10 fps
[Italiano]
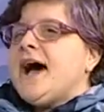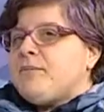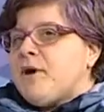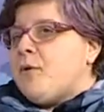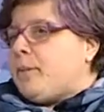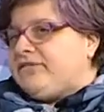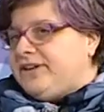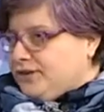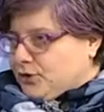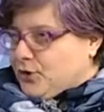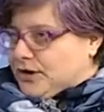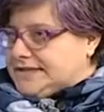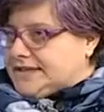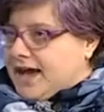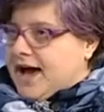abbiamo preferito non
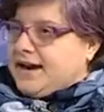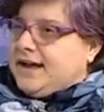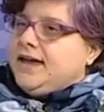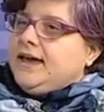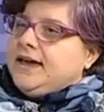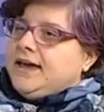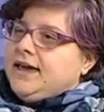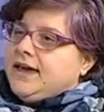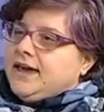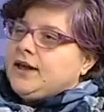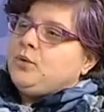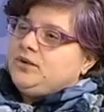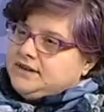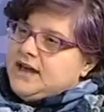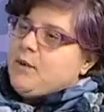rischiare e
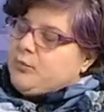quindi diamo